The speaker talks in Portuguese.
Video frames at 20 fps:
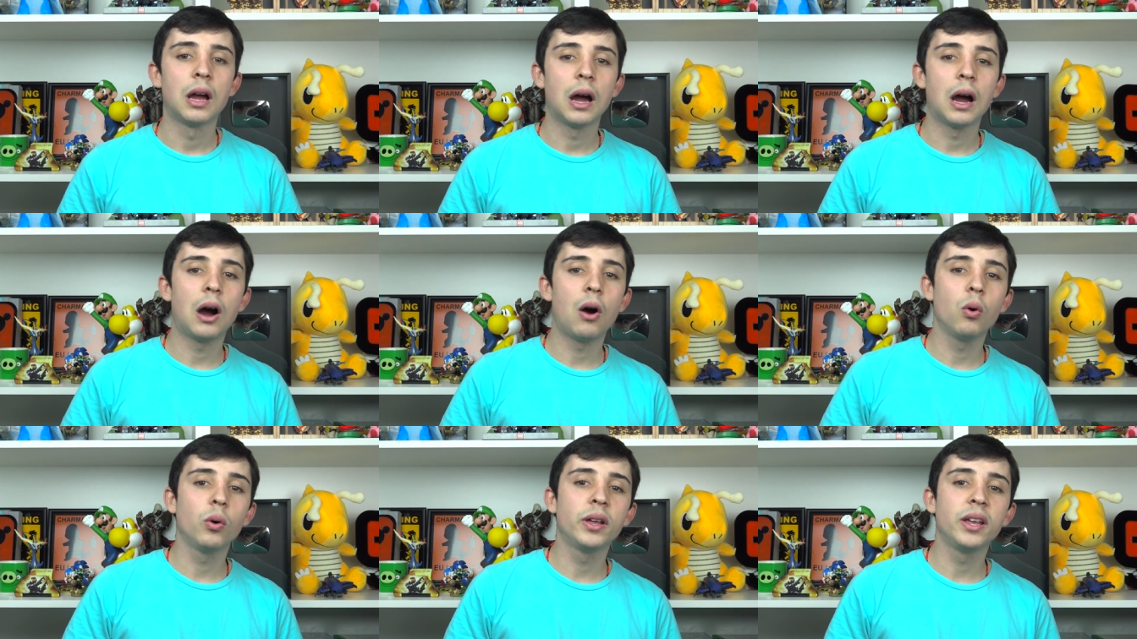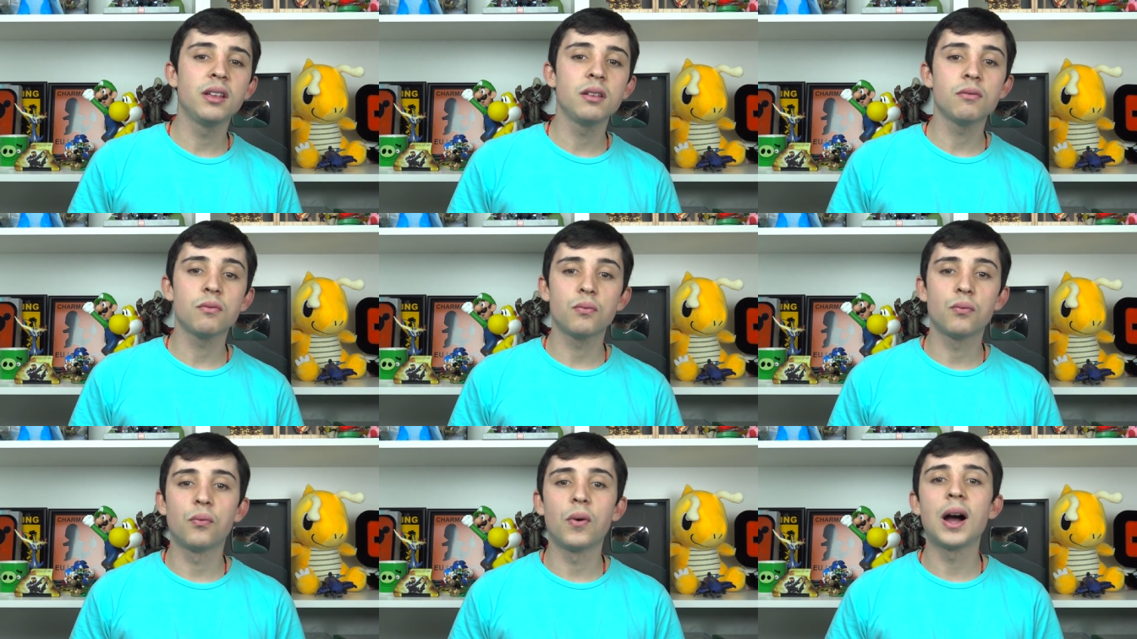alguém
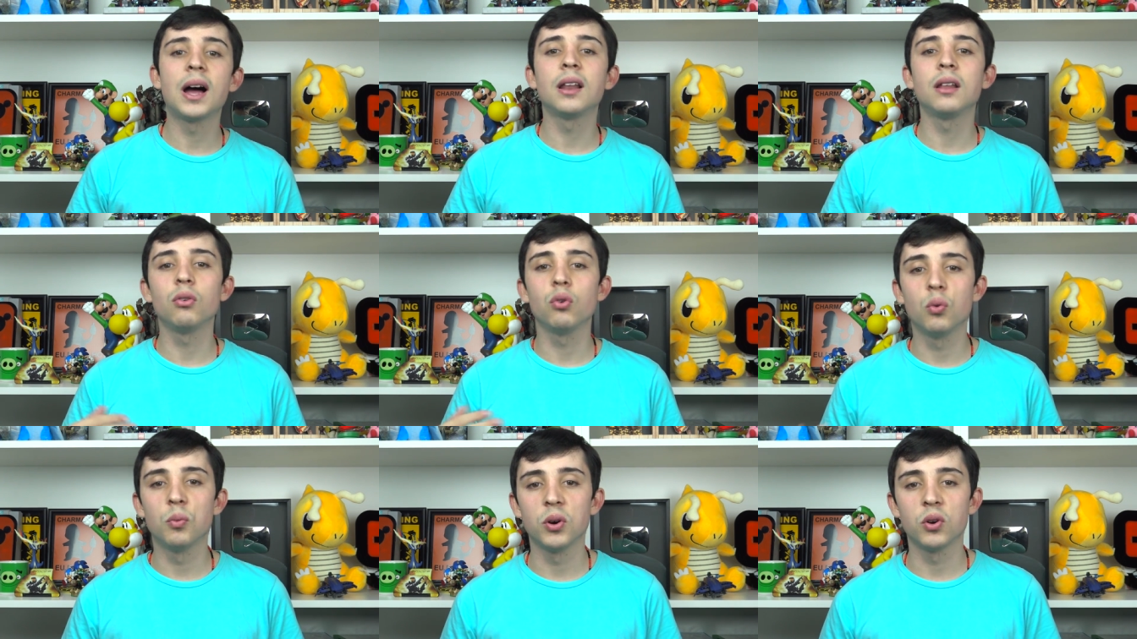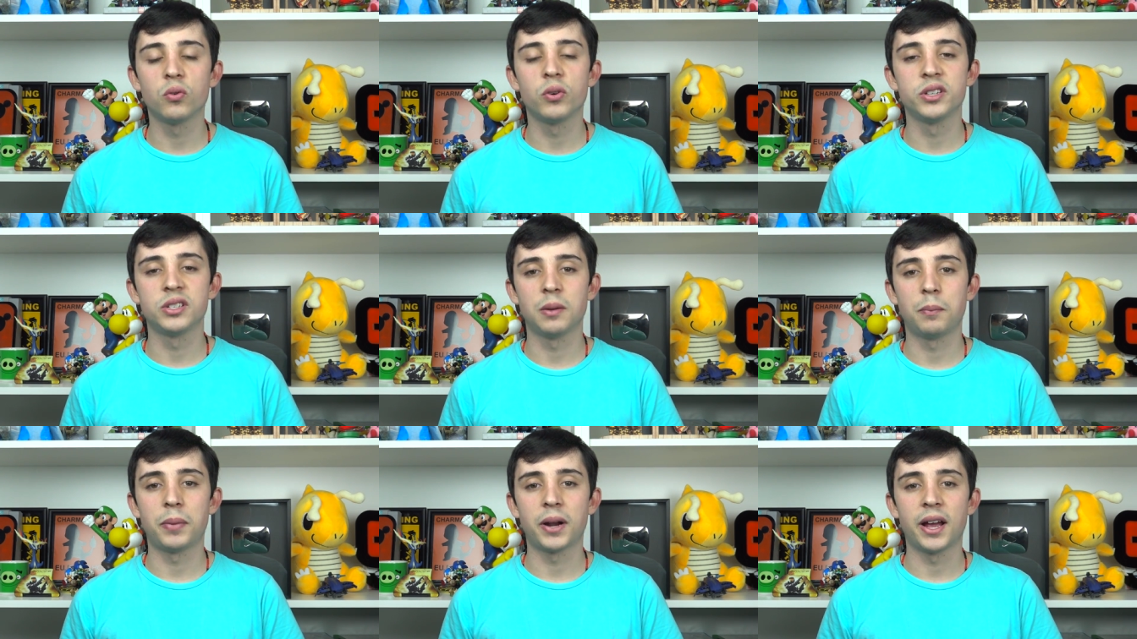fala alguma
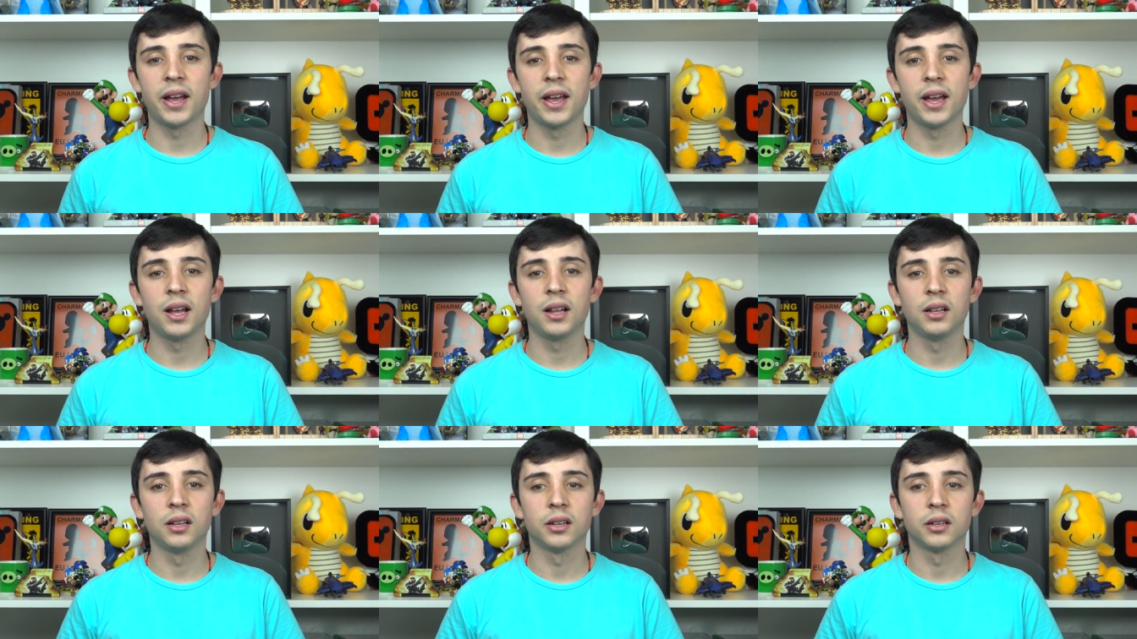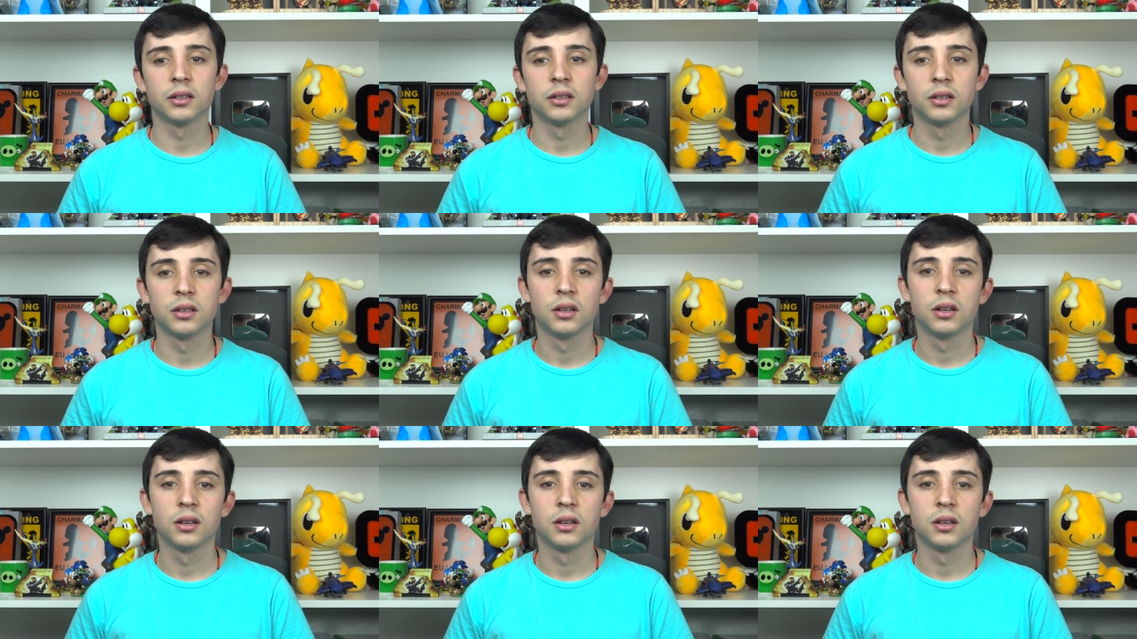coisa para ela,